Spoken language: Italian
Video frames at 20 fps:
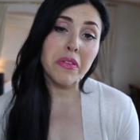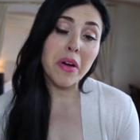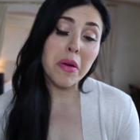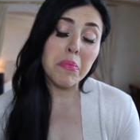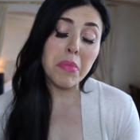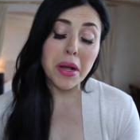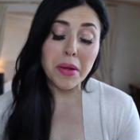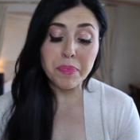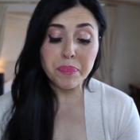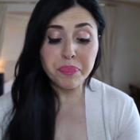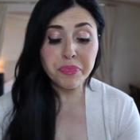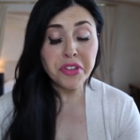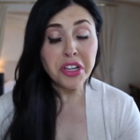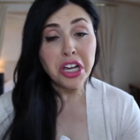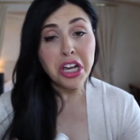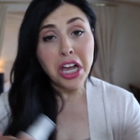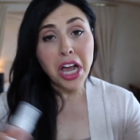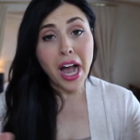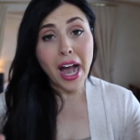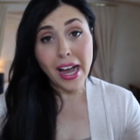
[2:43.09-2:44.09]
Vabbè,
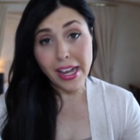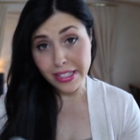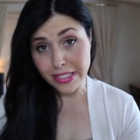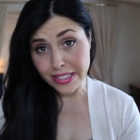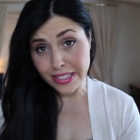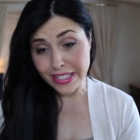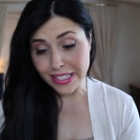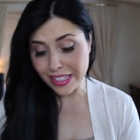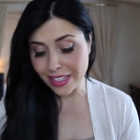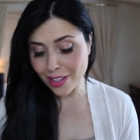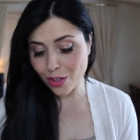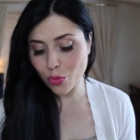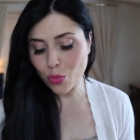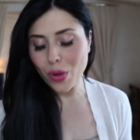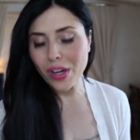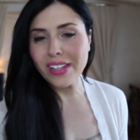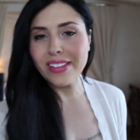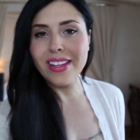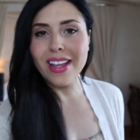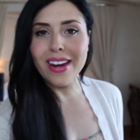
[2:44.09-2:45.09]
anzi,
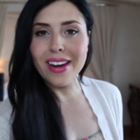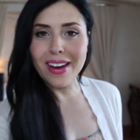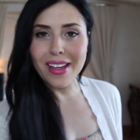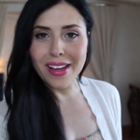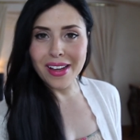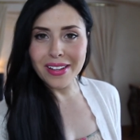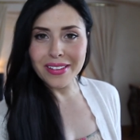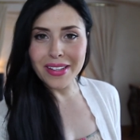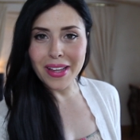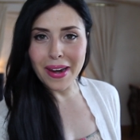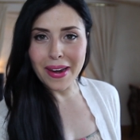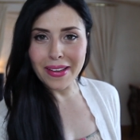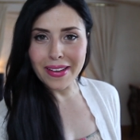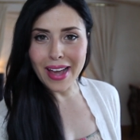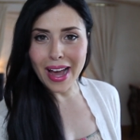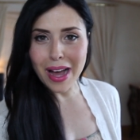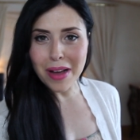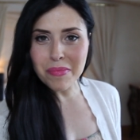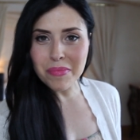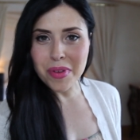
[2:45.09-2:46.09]
quelli delle, nelle
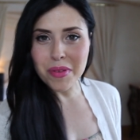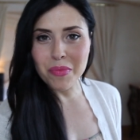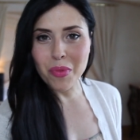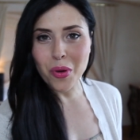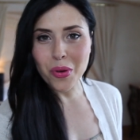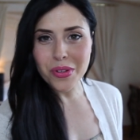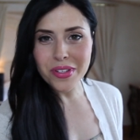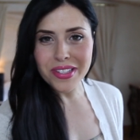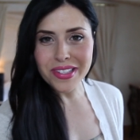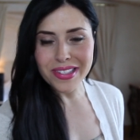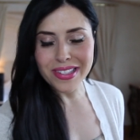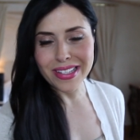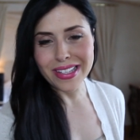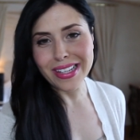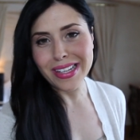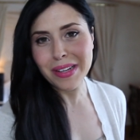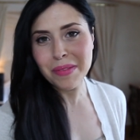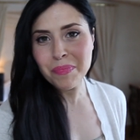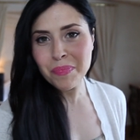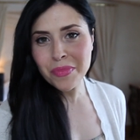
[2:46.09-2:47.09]
gambe, i
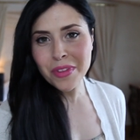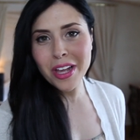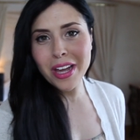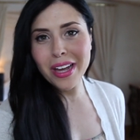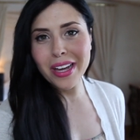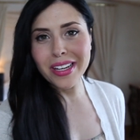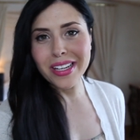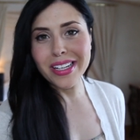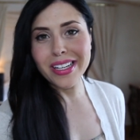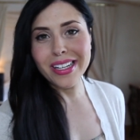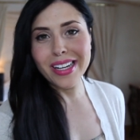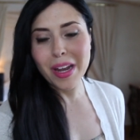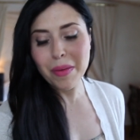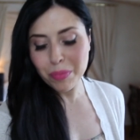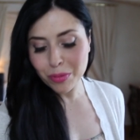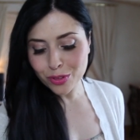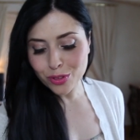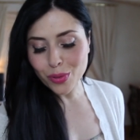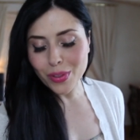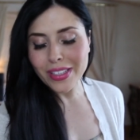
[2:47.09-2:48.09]
morsi, i, le
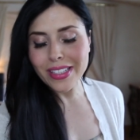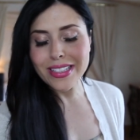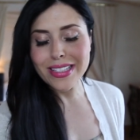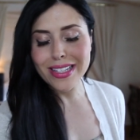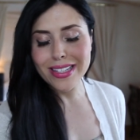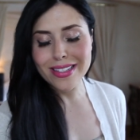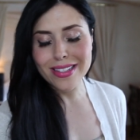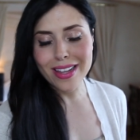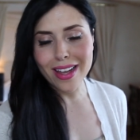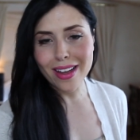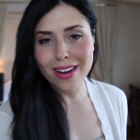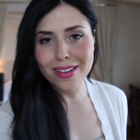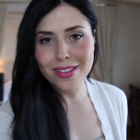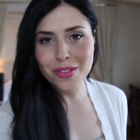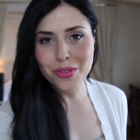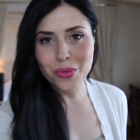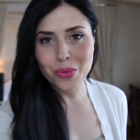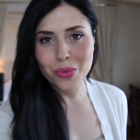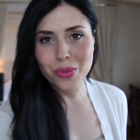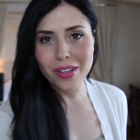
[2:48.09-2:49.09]
punture di zanzara
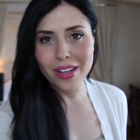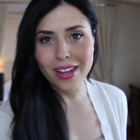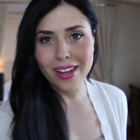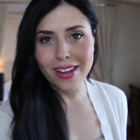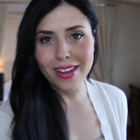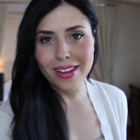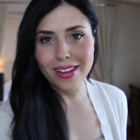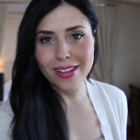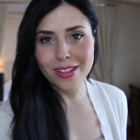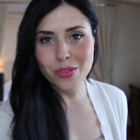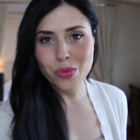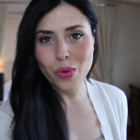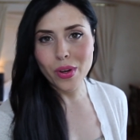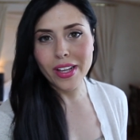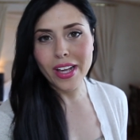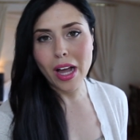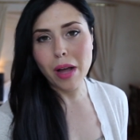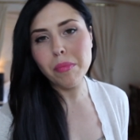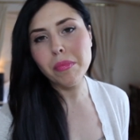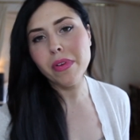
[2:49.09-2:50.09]
sulle,
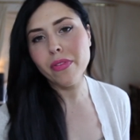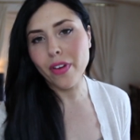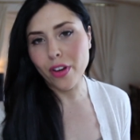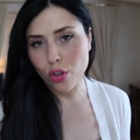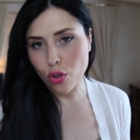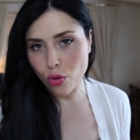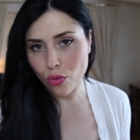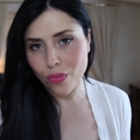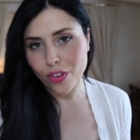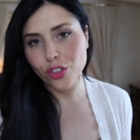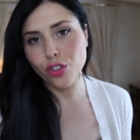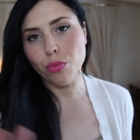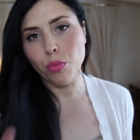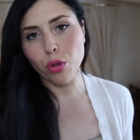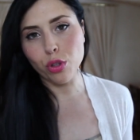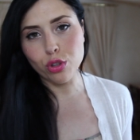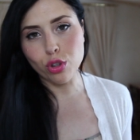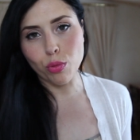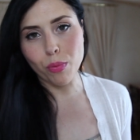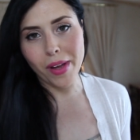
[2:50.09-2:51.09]
sulle gambe vanno, vanno,
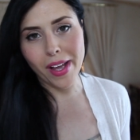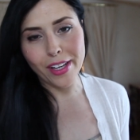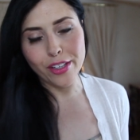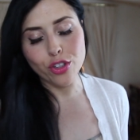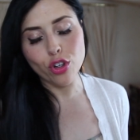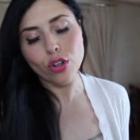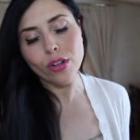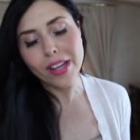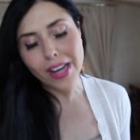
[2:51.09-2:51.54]
molto meglio.